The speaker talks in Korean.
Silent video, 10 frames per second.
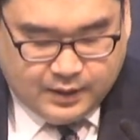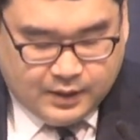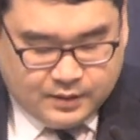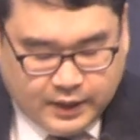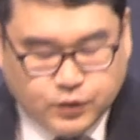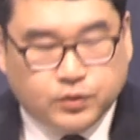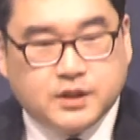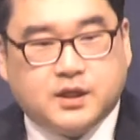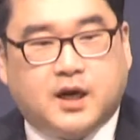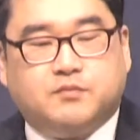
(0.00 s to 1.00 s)
내쫓긴
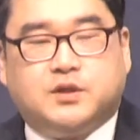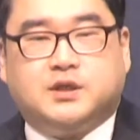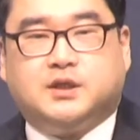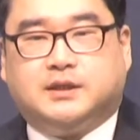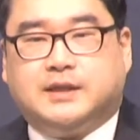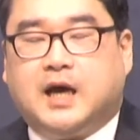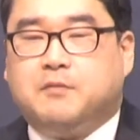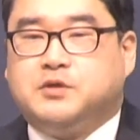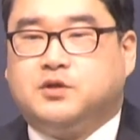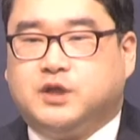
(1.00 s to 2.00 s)
사람들은
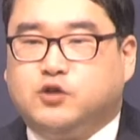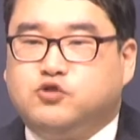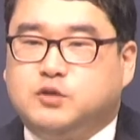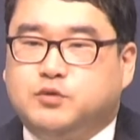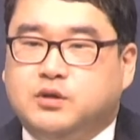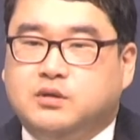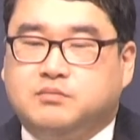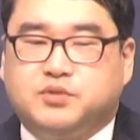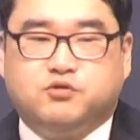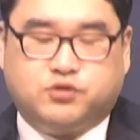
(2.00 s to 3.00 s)
나가면서 예수님을
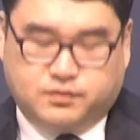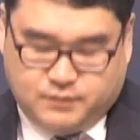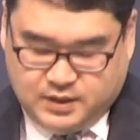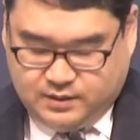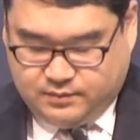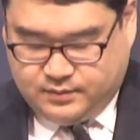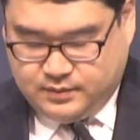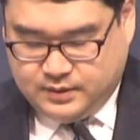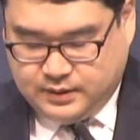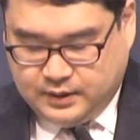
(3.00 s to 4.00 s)
비웃습니다.
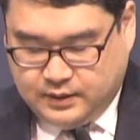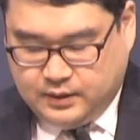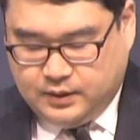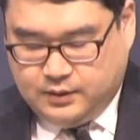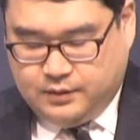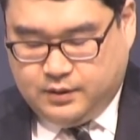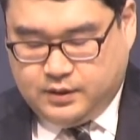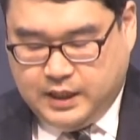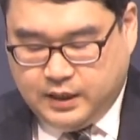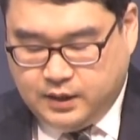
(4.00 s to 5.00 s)

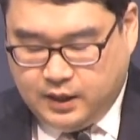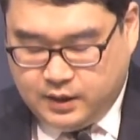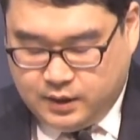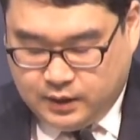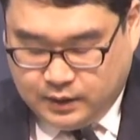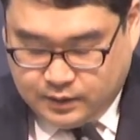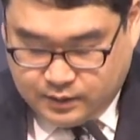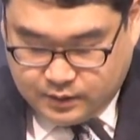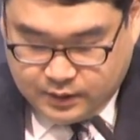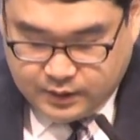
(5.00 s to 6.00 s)
장례를
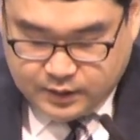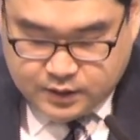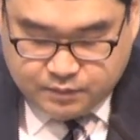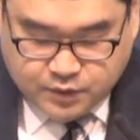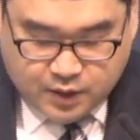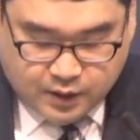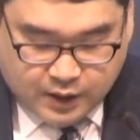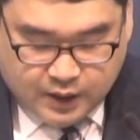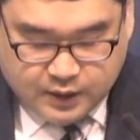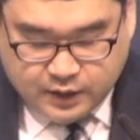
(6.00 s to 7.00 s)

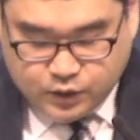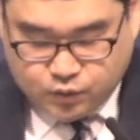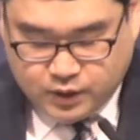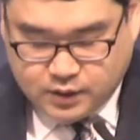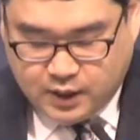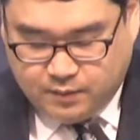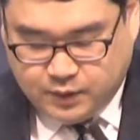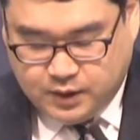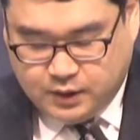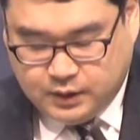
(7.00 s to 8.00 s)
집전하다가 내쫓긴
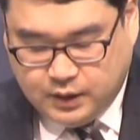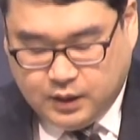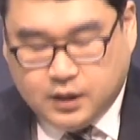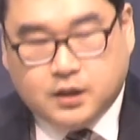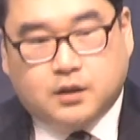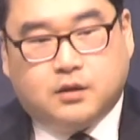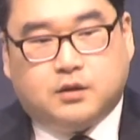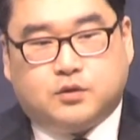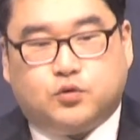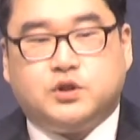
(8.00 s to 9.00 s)
사람들은
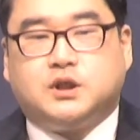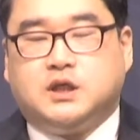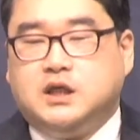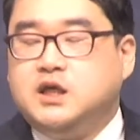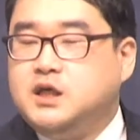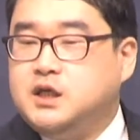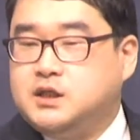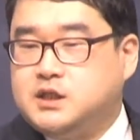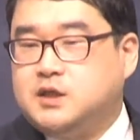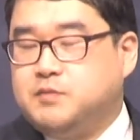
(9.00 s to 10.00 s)
솔직히 이
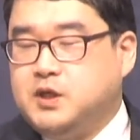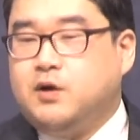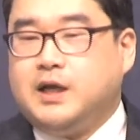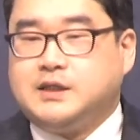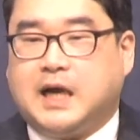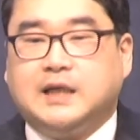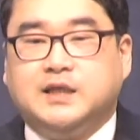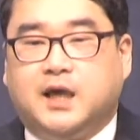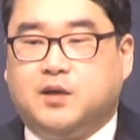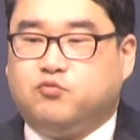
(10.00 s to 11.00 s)
지금 이러한
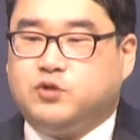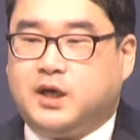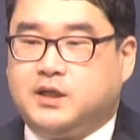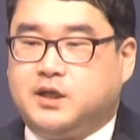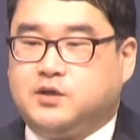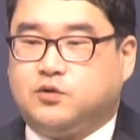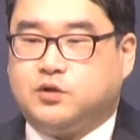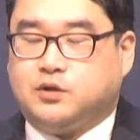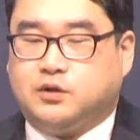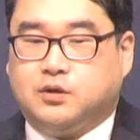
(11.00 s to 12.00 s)
장례 문화에
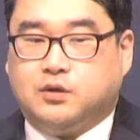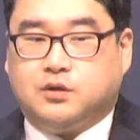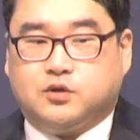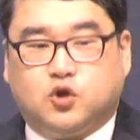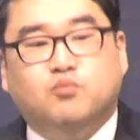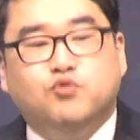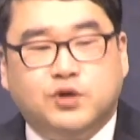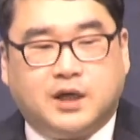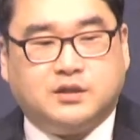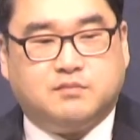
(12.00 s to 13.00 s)
대해서는
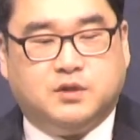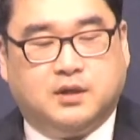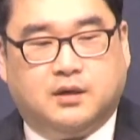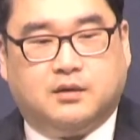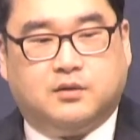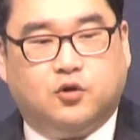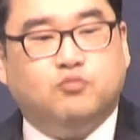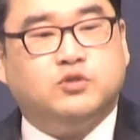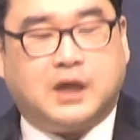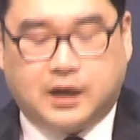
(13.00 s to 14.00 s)
전문가들입니다.
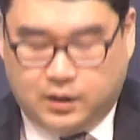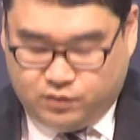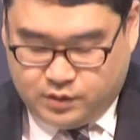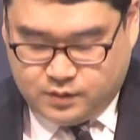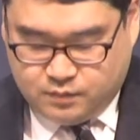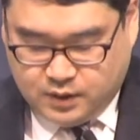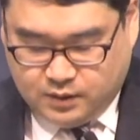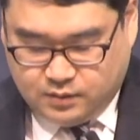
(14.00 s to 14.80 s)
너무 잘 알고 있습니다.